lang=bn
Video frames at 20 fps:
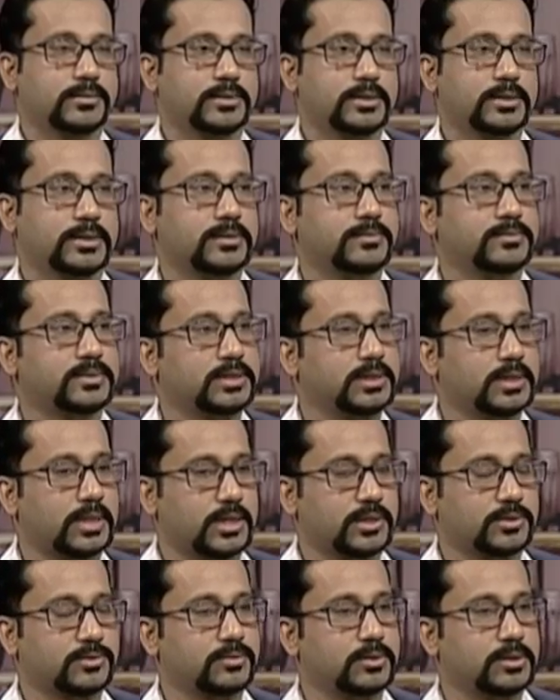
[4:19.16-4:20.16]
হচ্ছে কি যে
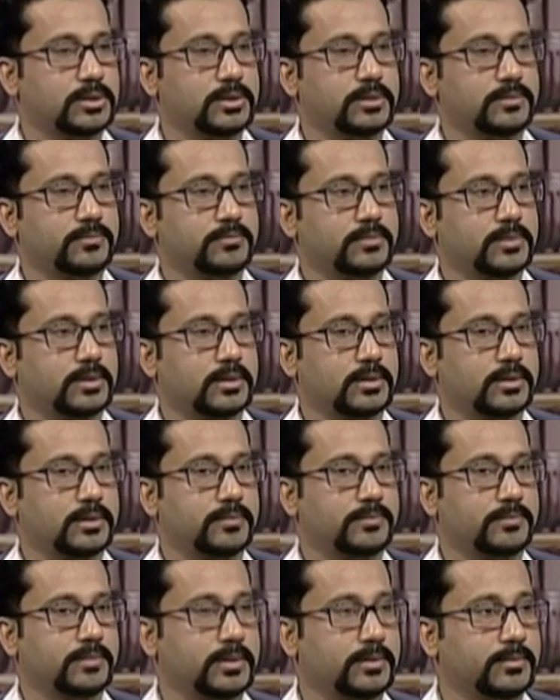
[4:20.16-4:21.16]
আসলে
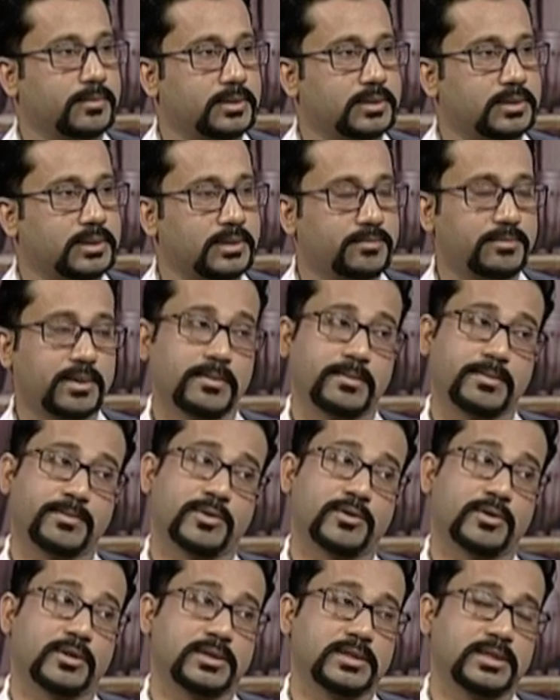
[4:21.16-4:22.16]
ঠিকভাবে
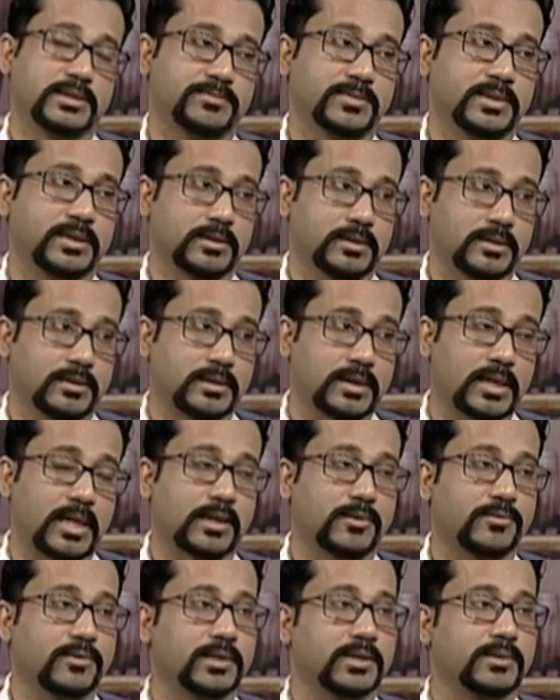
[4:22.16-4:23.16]
ব্রণের ট্রিটমেন্ট না
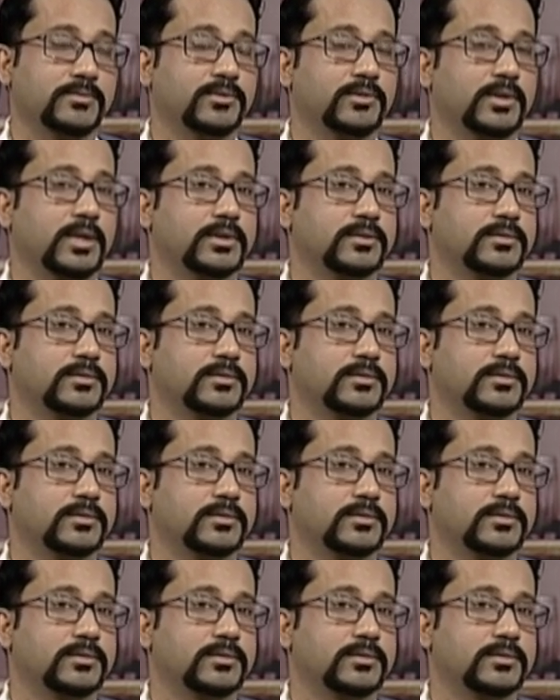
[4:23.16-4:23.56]
করে এবং